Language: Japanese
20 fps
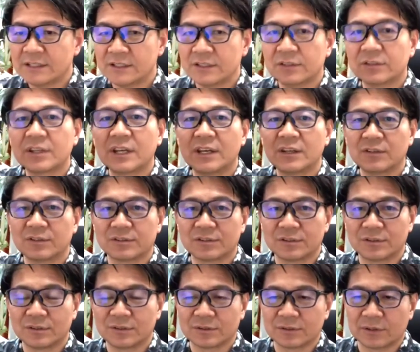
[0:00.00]
を提供す
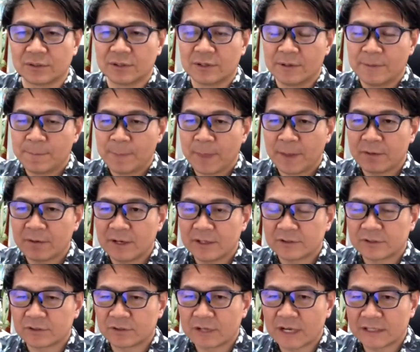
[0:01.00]
ることいわゆる
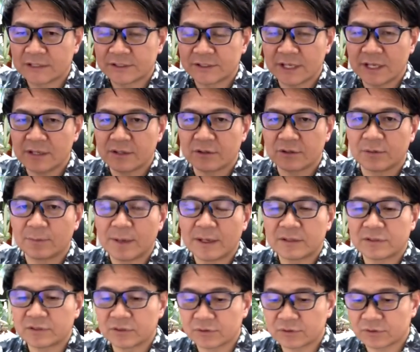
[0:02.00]
その価値提供、まあ、
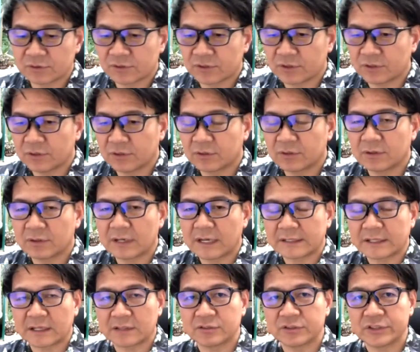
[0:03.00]
ちょっとその
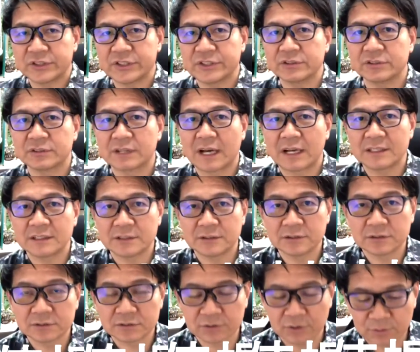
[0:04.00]
堅苦しく感じ
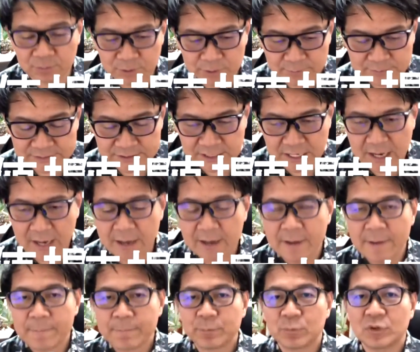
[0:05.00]
ると思いますが
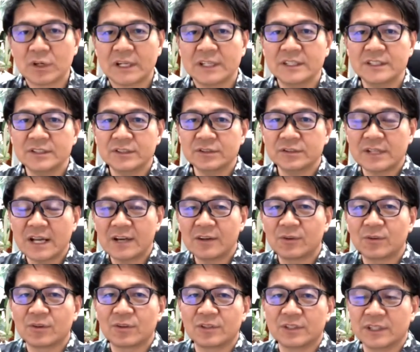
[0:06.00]
僕は20代の
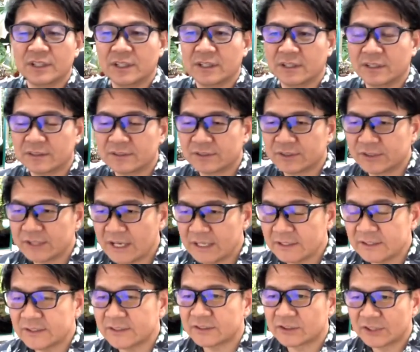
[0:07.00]
頃に
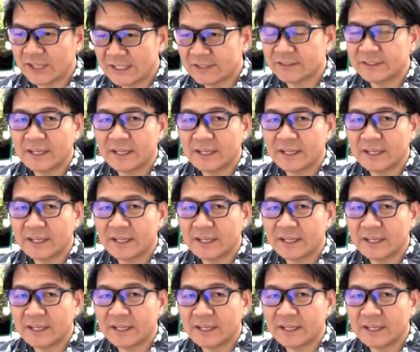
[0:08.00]
常々常々、